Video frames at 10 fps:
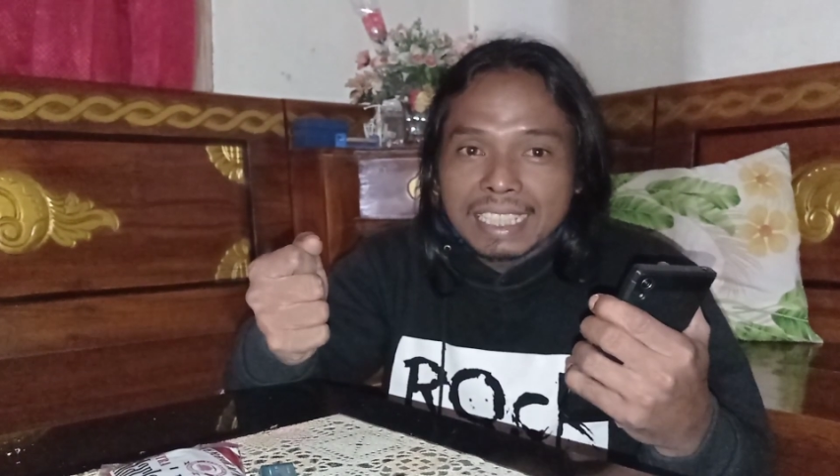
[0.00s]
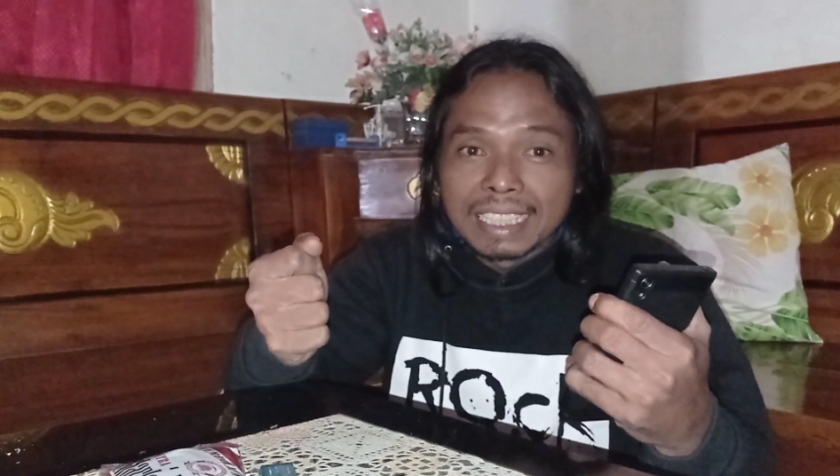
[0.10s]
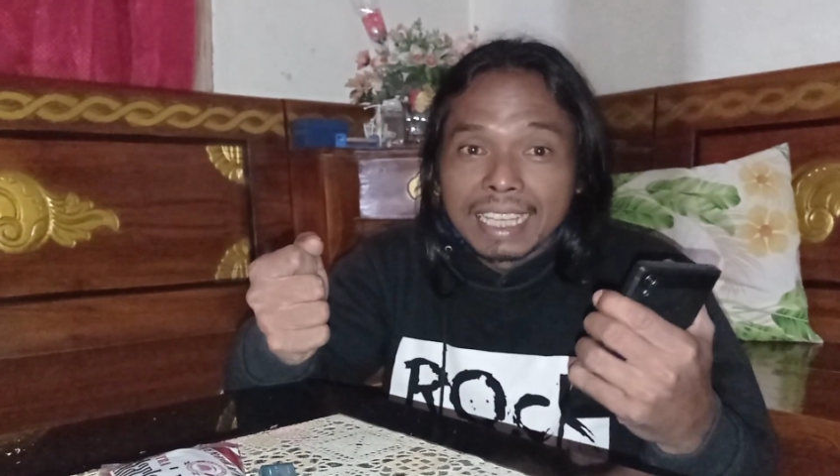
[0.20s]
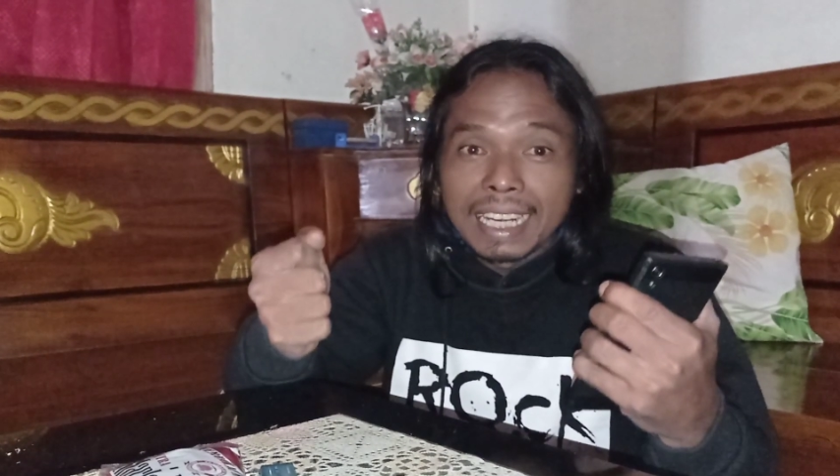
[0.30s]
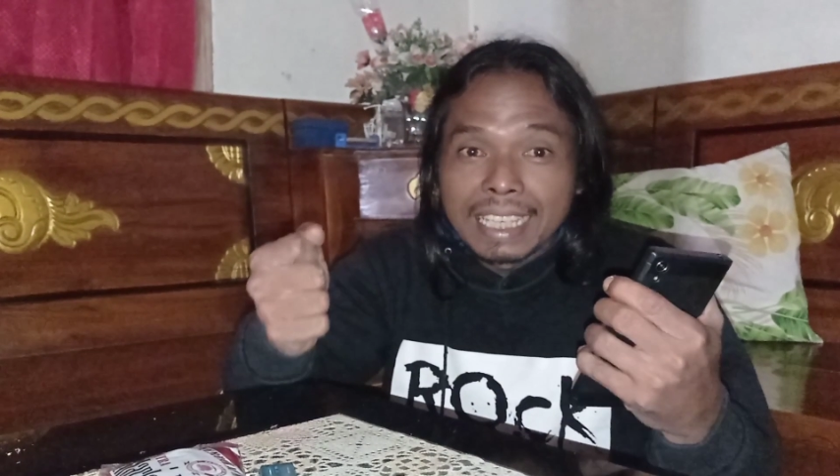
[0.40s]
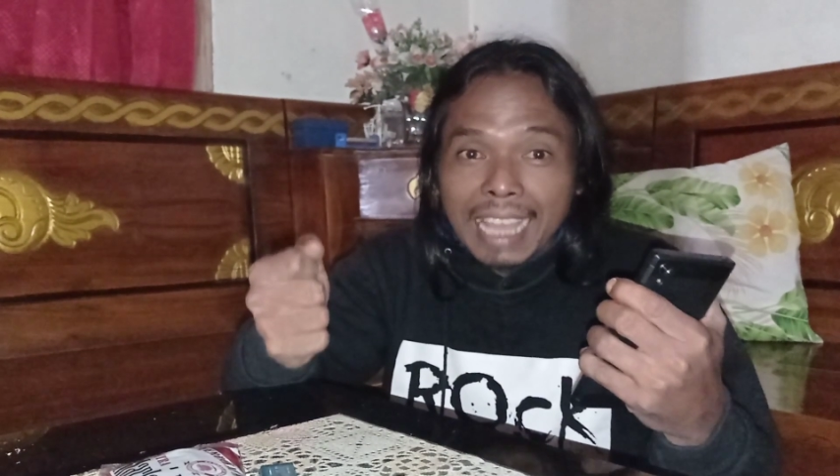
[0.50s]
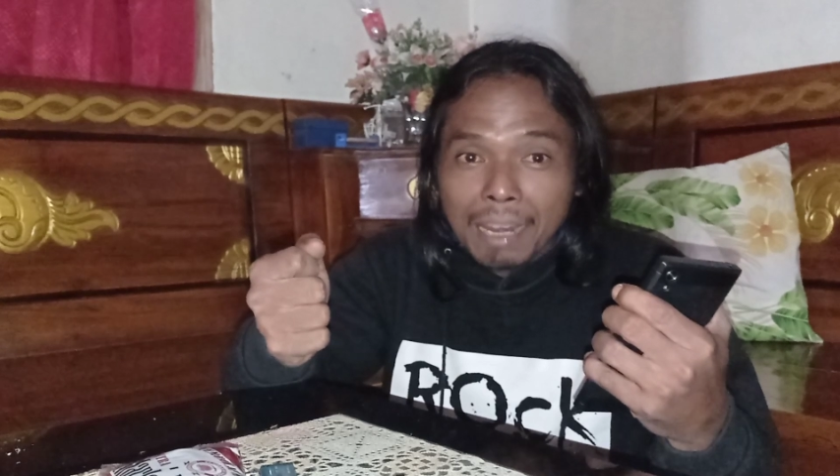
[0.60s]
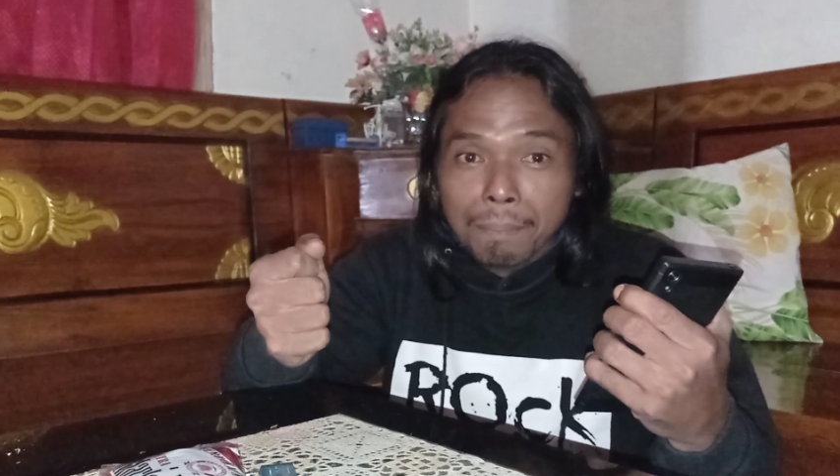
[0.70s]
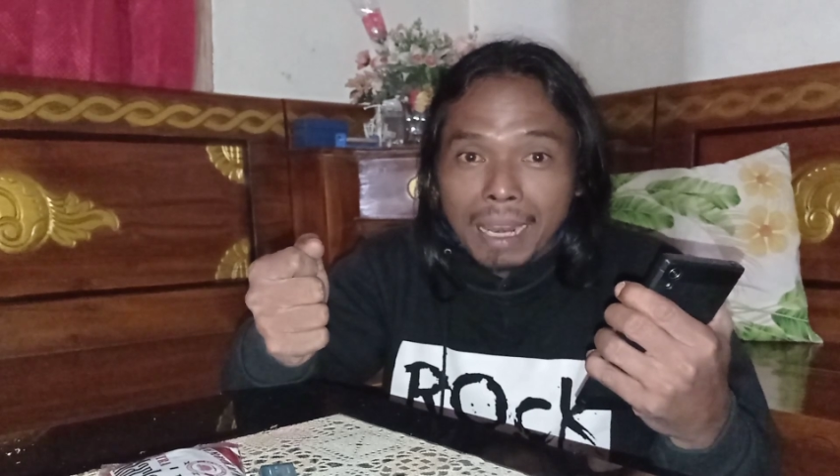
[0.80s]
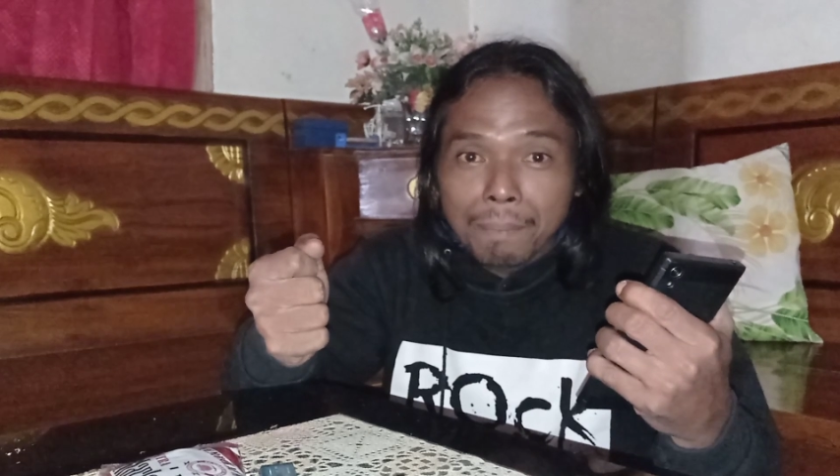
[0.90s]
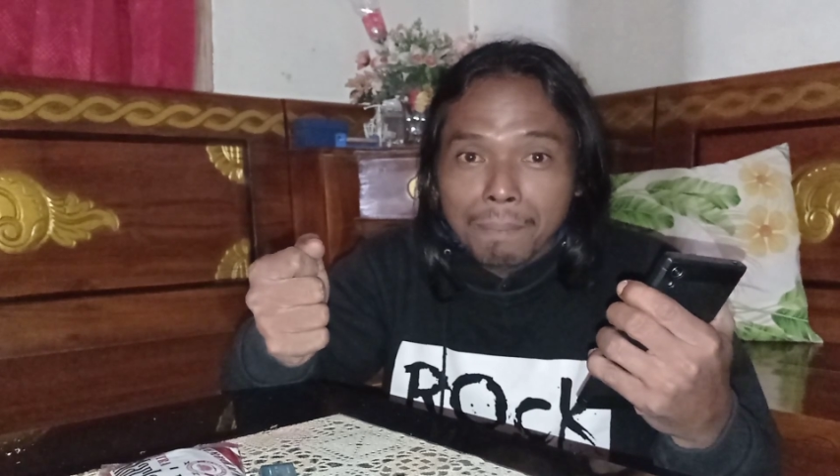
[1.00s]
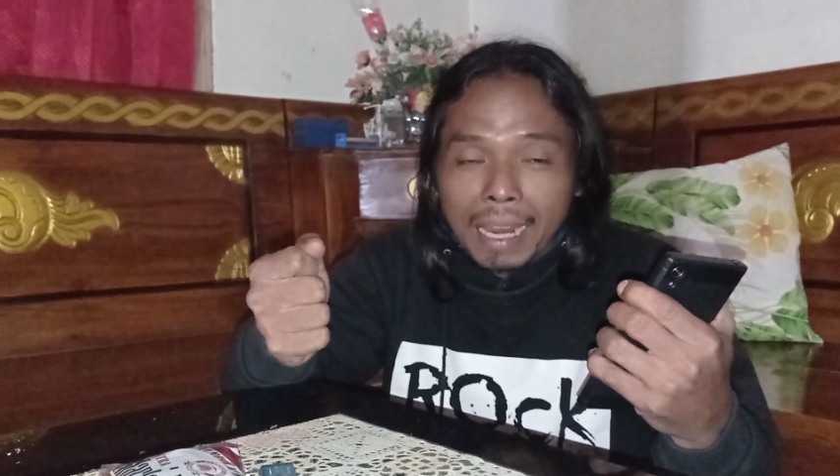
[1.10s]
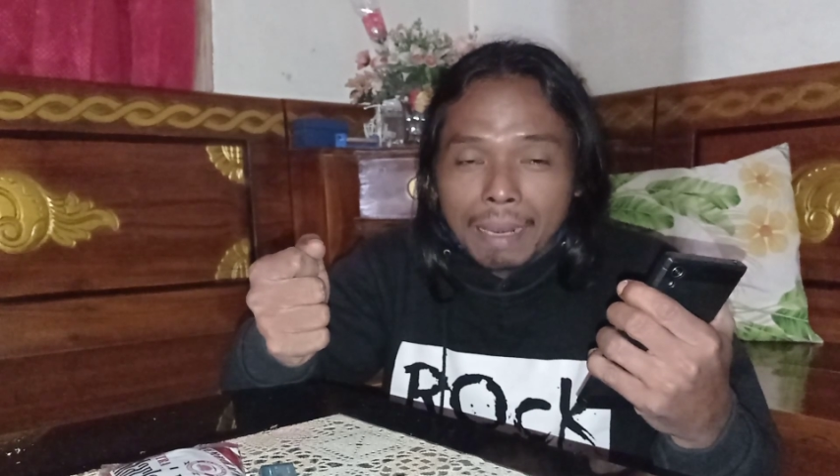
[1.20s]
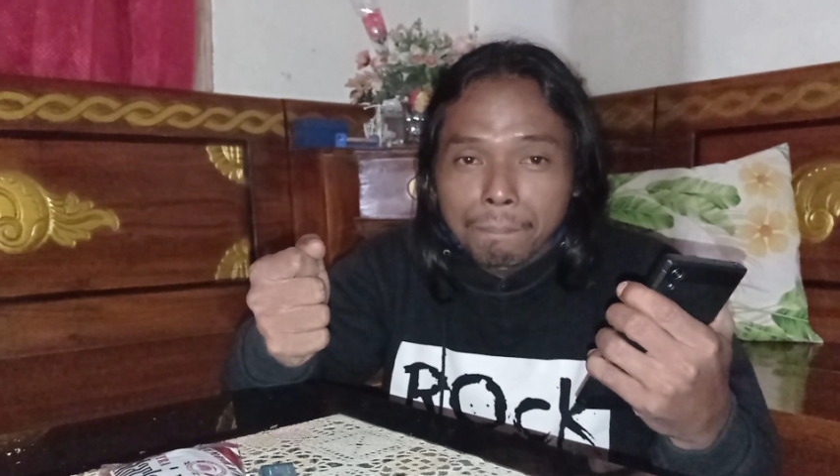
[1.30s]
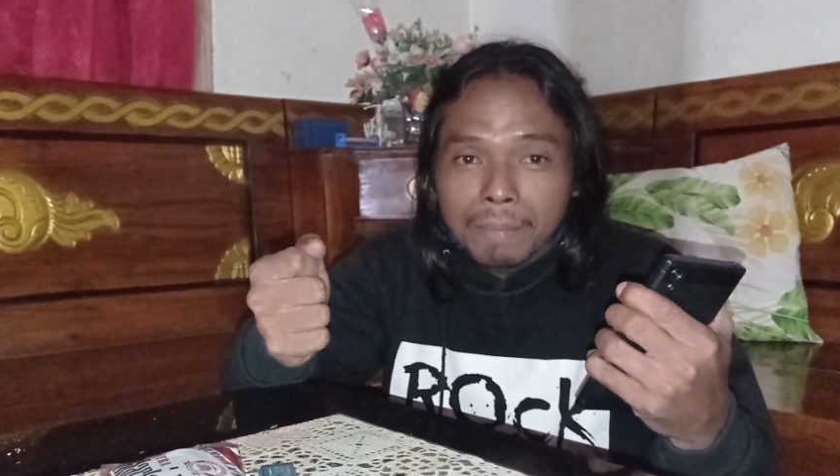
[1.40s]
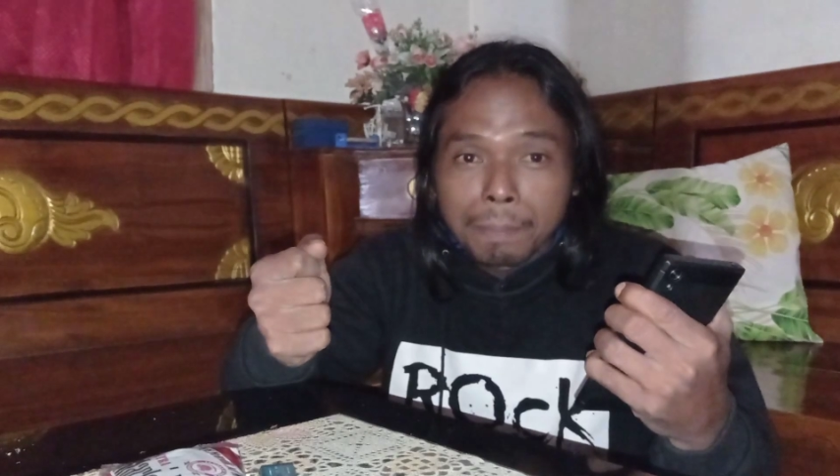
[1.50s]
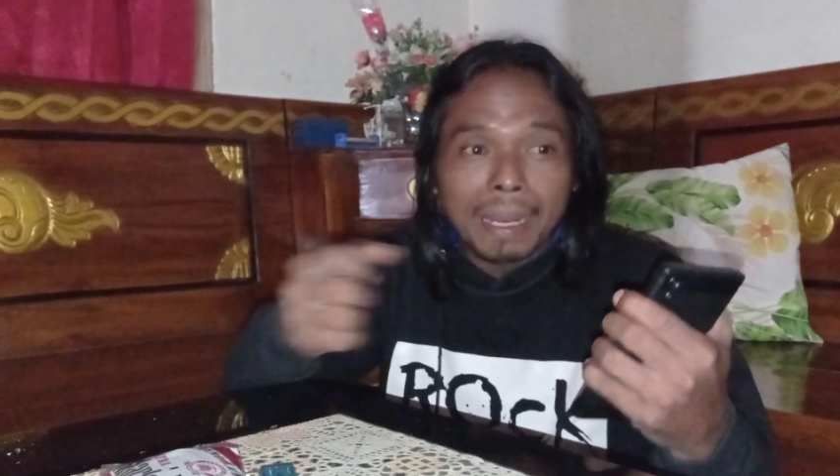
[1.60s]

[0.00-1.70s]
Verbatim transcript: sendirian malam-malam di